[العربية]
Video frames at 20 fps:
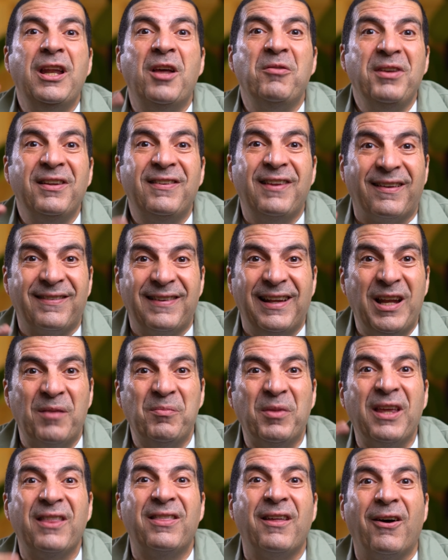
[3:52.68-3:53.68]
النبي صلى الله عليه
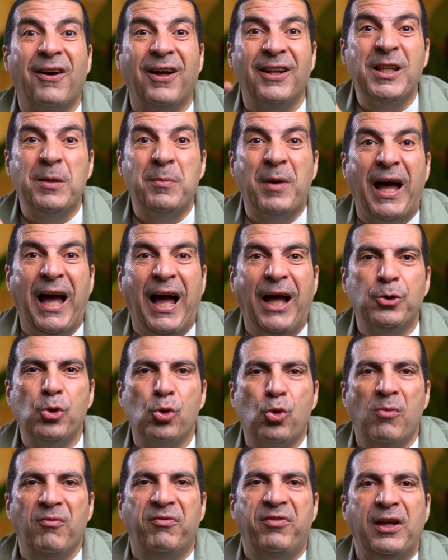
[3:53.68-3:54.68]
وسلم إذا غضب
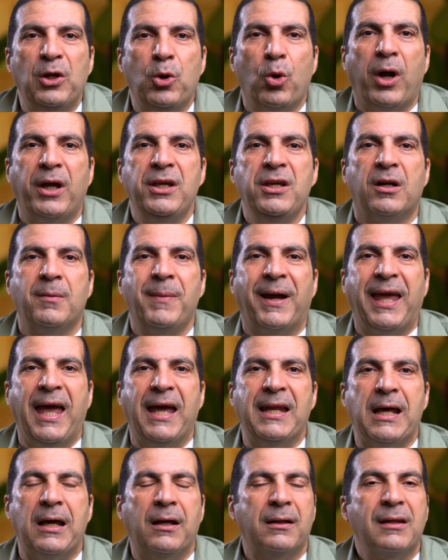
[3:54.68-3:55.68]
أحدكم فليغير
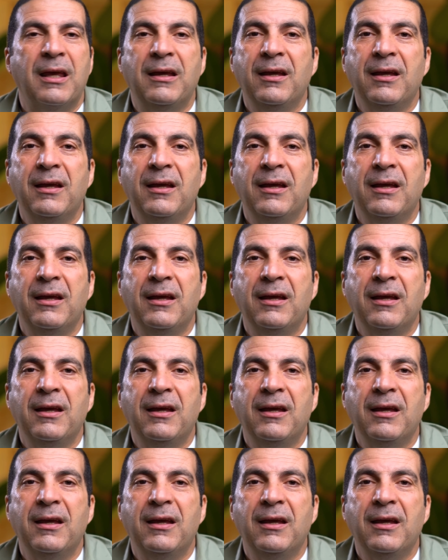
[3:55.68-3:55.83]
مكانه